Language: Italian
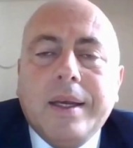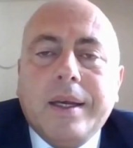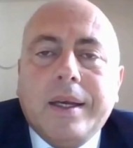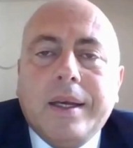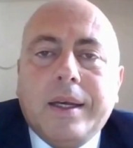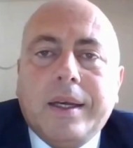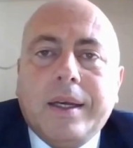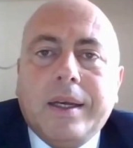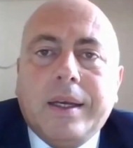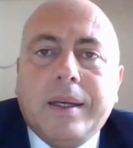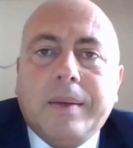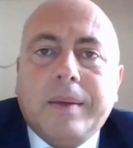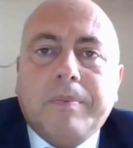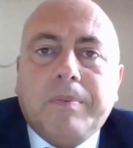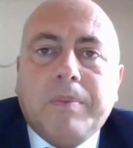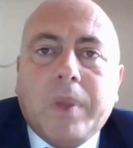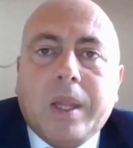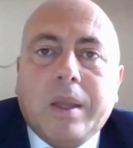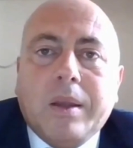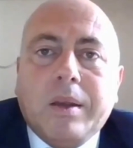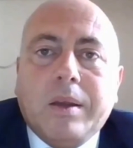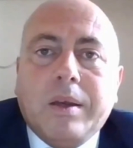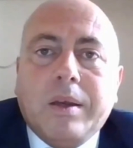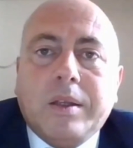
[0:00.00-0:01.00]
ehm,
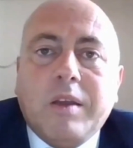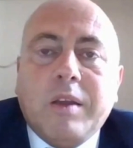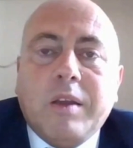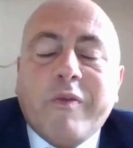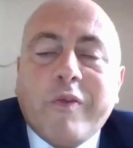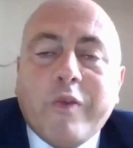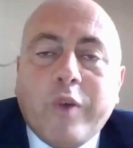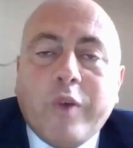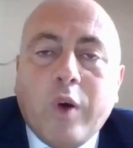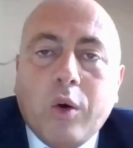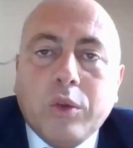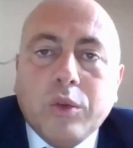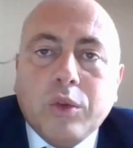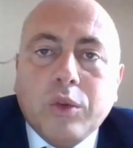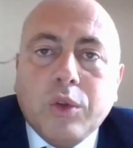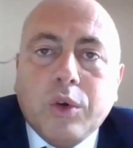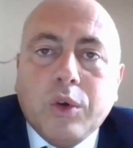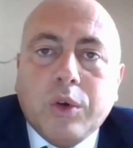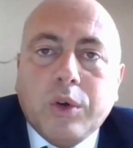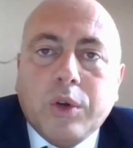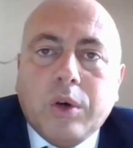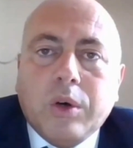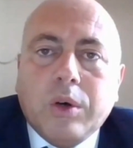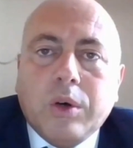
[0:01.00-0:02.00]
eh,
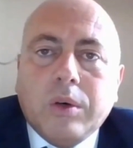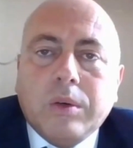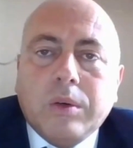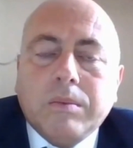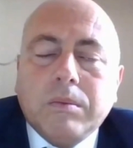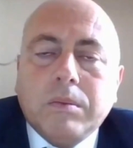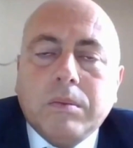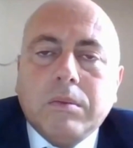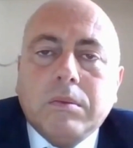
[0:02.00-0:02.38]
diffondono